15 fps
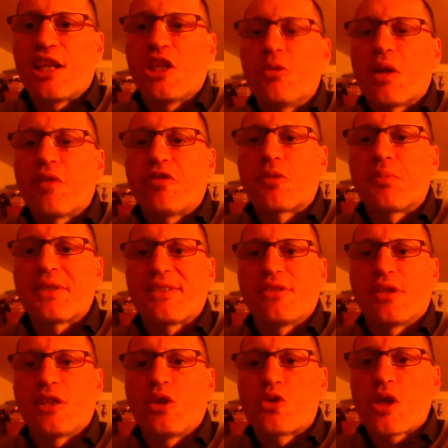Stadium. La
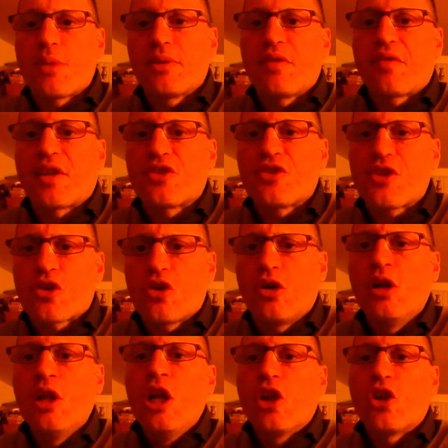formazione di Eusebio Di
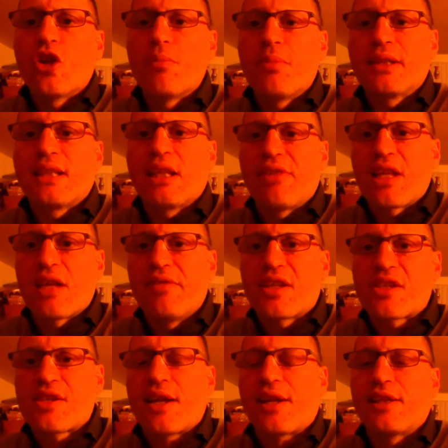Francesco non batteva gli
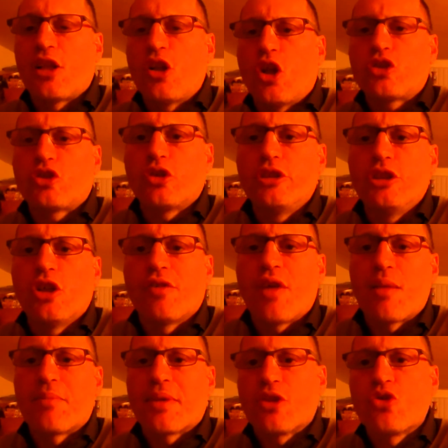avversari dall'8 di
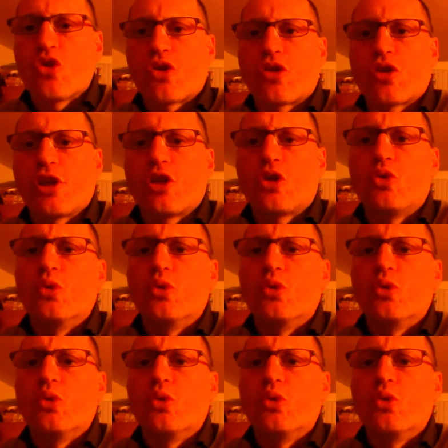novembre, giorno in